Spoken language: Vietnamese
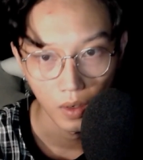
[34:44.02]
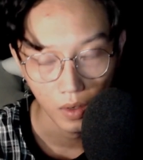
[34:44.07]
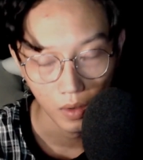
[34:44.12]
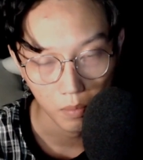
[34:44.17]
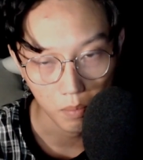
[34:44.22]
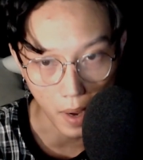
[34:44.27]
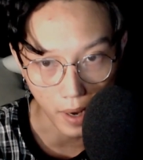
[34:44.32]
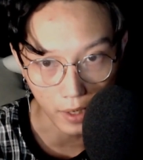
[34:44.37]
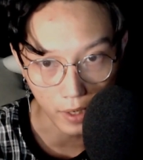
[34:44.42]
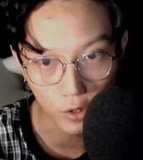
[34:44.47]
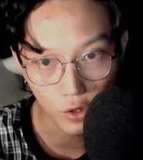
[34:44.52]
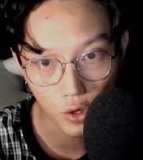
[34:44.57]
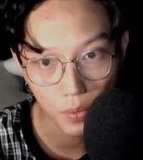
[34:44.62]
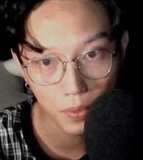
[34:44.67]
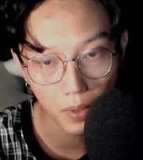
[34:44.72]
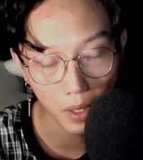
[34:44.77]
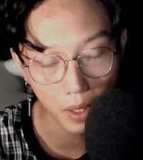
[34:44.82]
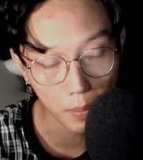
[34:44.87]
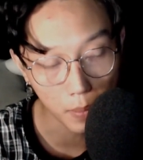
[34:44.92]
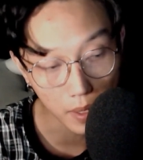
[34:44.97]
Bạn Trúc
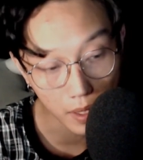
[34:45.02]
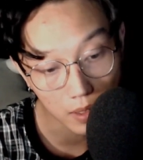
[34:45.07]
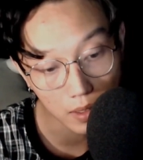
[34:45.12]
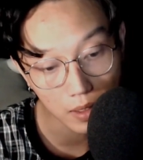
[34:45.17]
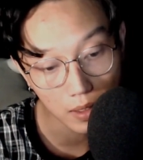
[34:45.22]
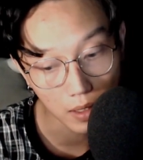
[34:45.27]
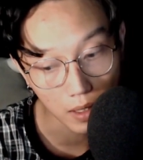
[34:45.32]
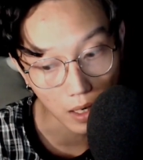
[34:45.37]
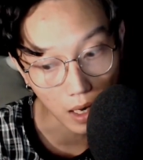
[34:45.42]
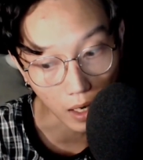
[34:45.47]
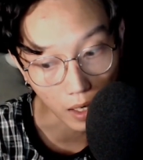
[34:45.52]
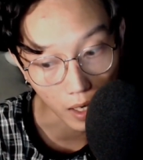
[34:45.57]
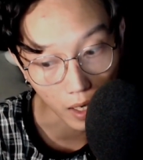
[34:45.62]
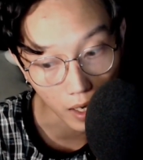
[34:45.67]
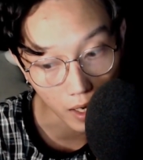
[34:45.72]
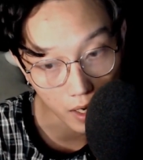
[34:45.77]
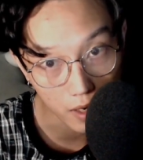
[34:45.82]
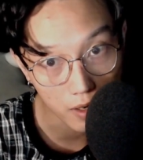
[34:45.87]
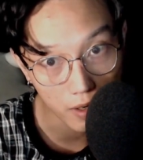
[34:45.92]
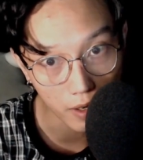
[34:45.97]
này biết là cái
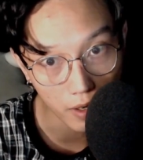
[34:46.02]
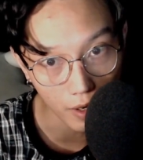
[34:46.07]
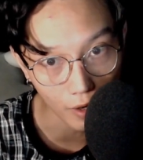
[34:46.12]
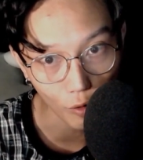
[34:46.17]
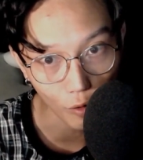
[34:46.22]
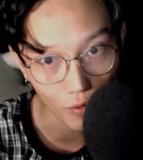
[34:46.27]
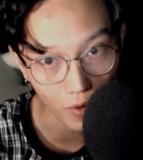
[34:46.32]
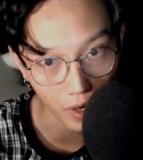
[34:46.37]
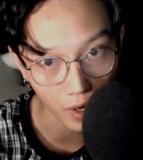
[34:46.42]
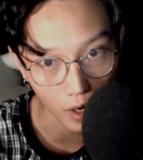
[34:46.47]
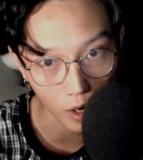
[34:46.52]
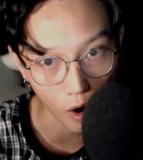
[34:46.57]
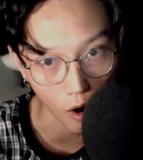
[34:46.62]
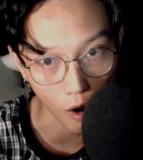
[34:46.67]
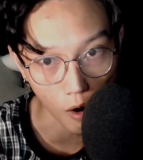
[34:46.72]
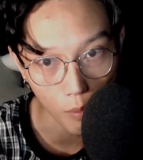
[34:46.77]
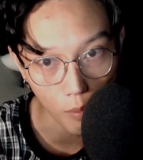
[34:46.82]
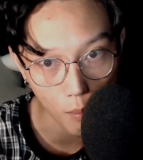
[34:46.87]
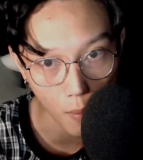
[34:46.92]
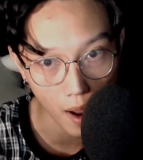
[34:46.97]
ý nghĩa của việc
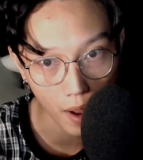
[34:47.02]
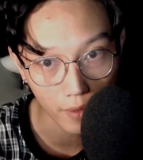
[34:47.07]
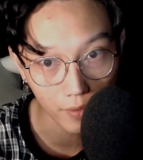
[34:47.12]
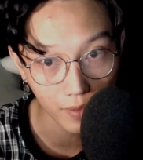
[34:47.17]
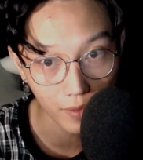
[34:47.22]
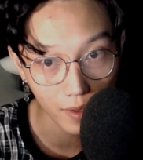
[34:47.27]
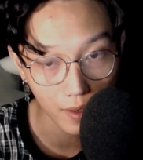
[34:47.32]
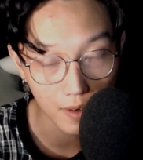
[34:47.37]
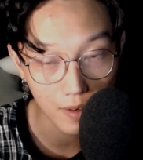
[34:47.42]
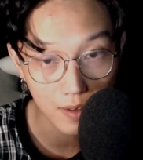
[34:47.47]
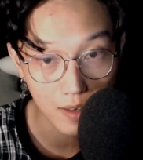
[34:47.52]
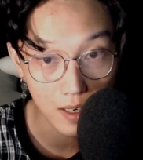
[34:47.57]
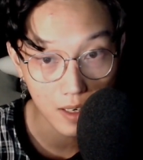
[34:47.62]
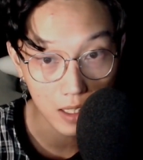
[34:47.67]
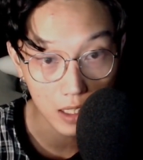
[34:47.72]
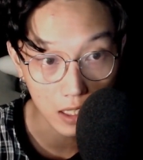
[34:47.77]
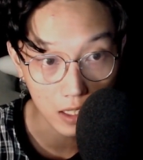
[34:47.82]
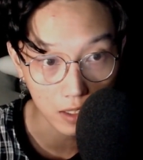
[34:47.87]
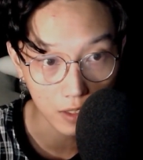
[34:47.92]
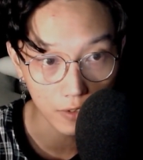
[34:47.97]
gõ 3 tiếng
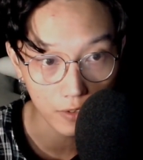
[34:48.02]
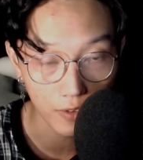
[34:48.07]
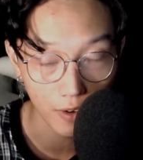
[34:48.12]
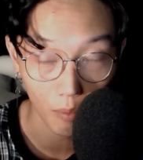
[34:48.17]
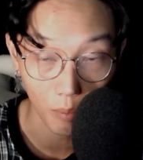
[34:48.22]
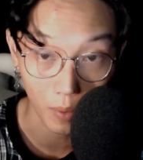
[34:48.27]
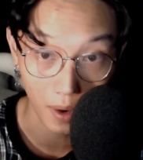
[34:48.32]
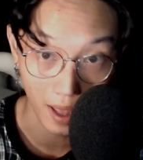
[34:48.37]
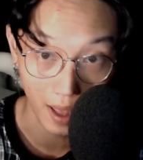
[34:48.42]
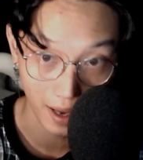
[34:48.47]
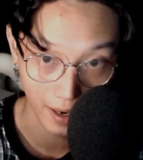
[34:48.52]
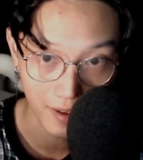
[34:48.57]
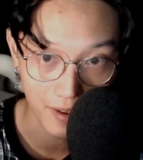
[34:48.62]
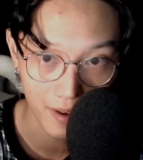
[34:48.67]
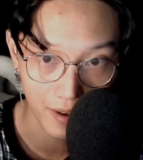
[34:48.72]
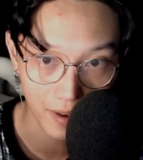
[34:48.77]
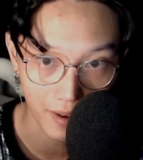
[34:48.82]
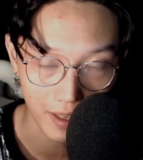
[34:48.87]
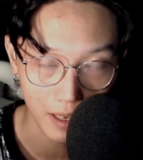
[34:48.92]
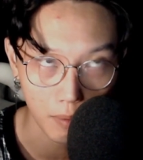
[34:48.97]
lên cửa phòng là cái
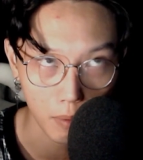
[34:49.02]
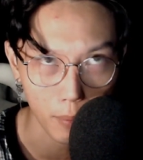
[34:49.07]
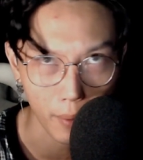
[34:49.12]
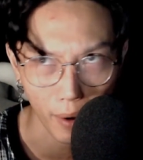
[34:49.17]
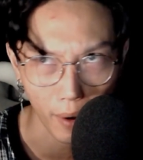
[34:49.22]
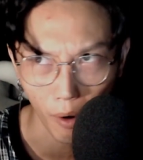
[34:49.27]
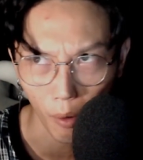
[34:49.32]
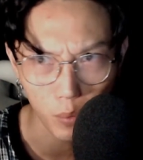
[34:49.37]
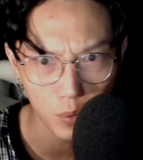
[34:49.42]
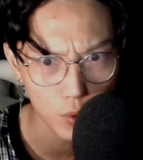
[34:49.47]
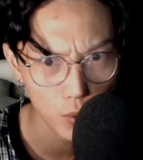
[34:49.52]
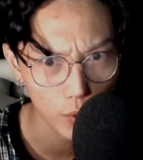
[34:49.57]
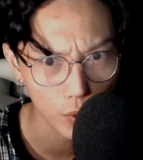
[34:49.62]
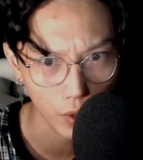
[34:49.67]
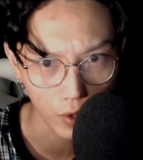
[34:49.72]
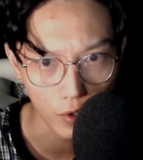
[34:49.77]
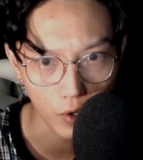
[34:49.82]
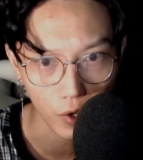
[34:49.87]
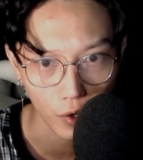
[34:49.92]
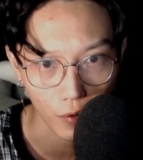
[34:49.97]
gì, nhưng mà bạn không suy
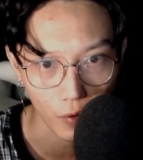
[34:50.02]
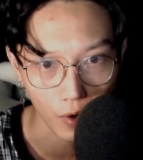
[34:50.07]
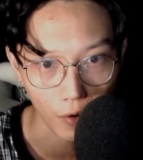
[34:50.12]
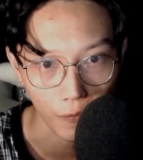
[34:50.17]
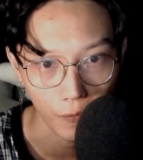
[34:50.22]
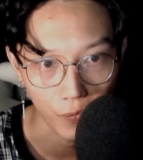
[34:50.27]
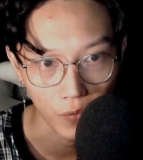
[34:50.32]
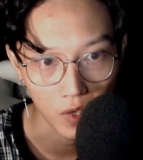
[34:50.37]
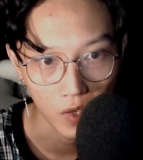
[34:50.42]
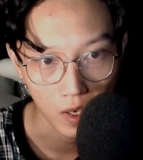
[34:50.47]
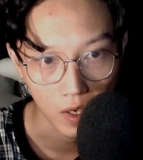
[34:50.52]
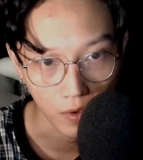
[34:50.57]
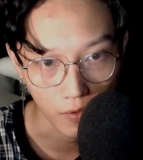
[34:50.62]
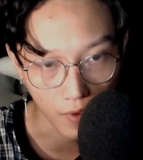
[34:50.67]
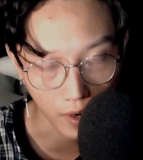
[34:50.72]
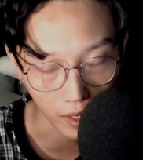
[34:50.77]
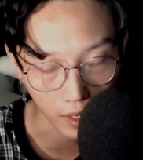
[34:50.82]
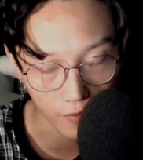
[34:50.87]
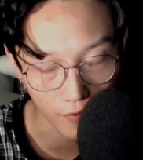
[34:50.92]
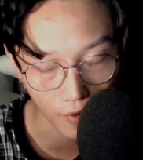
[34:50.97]
nghĩ nhiều đâu.
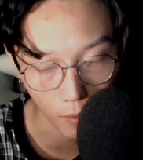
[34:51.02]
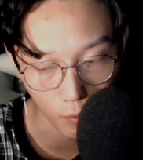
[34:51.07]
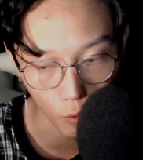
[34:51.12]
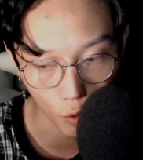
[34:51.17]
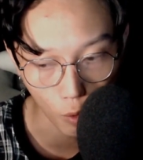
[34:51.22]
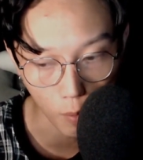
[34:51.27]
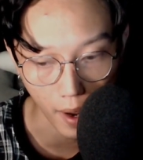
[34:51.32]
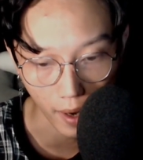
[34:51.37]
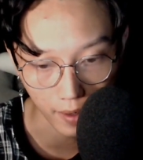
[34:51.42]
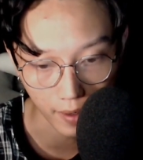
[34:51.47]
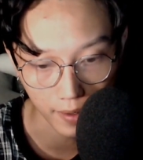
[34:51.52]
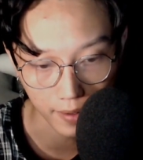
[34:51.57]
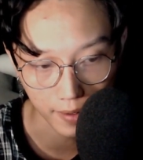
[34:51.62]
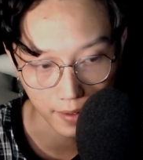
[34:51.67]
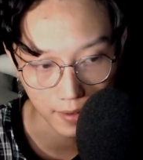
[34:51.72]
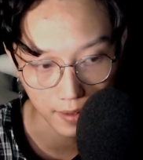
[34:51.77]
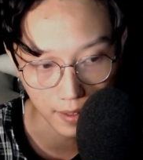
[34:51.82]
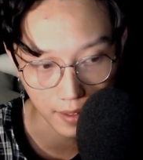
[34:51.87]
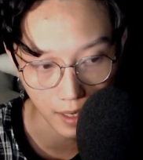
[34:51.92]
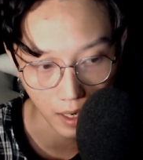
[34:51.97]
Và cái phòng của bạn này
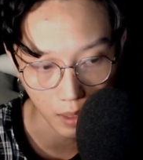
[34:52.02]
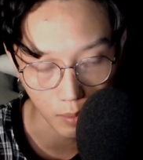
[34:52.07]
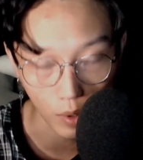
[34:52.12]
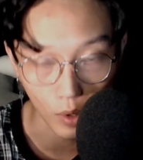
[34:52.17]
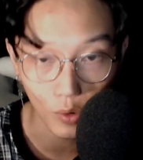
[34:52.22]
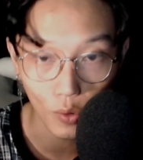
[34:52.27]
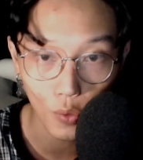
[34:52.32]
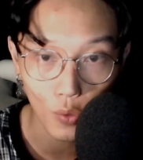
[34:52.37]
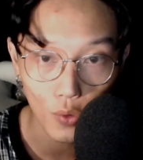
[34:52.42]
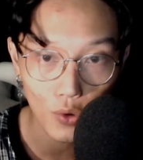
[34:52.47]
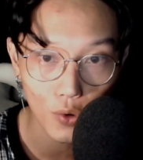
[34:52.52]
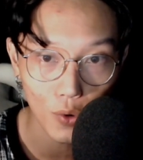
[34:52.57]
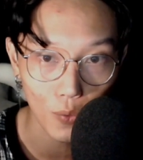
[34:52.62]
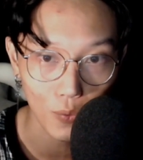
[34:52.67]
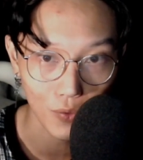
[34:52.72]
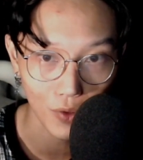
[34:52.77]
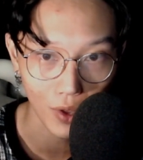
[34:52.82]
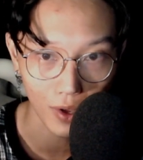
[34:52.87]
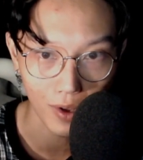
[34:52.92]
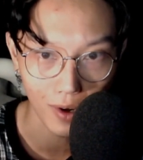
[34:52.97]
thì nằm ở cuối
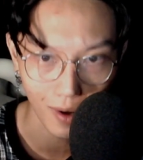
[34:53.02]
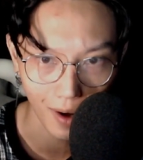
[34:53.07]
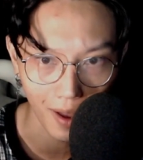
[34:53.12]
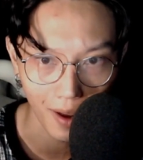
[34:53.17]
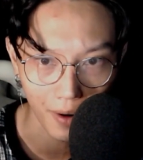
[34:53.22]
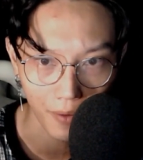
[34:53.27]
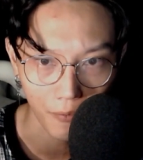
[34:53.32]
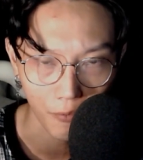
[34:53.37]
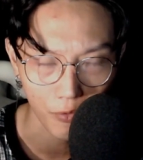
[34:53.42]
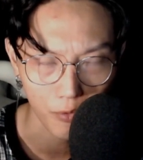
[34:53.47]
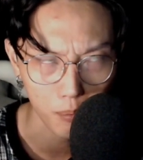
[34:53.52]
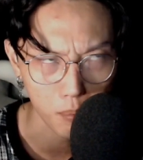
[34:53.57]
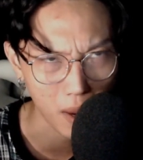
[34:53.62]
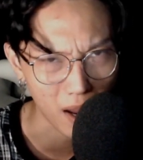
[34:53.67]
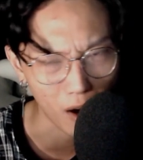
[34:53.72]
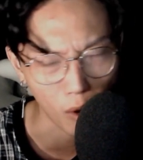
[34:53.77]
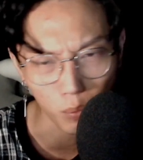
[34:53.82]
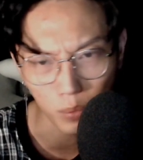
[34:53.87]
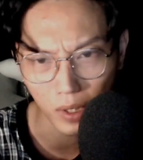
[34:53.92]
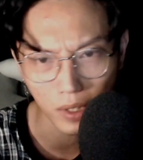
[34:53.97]
cùng dãy hành lang. Bạn
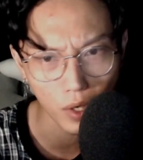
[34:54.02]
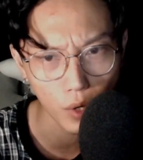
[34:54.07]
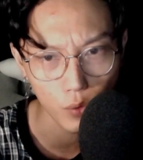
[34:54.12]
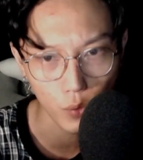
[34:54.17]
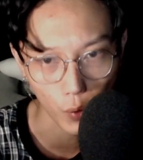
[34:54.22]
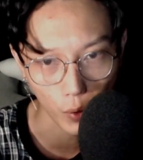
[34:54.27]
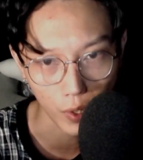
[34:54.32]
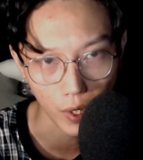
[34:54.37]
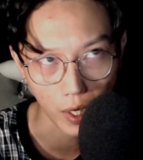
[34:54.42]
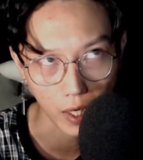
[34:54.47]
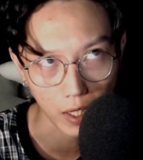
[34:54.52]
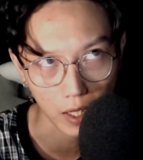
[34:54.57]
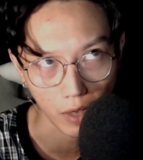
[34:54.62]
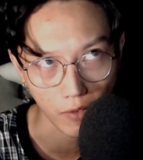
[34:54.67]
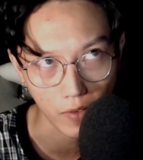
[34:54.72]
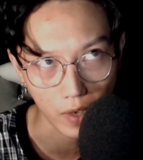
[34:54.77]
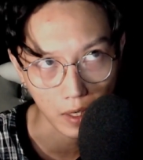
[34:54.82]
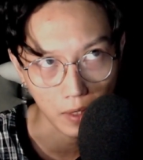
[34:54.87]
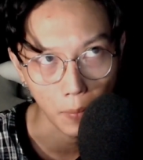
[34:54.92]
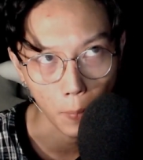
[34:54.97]
không thích cái chuyện này tại
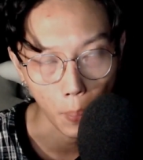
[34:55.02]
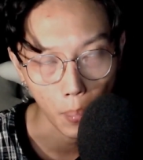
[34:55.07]
vì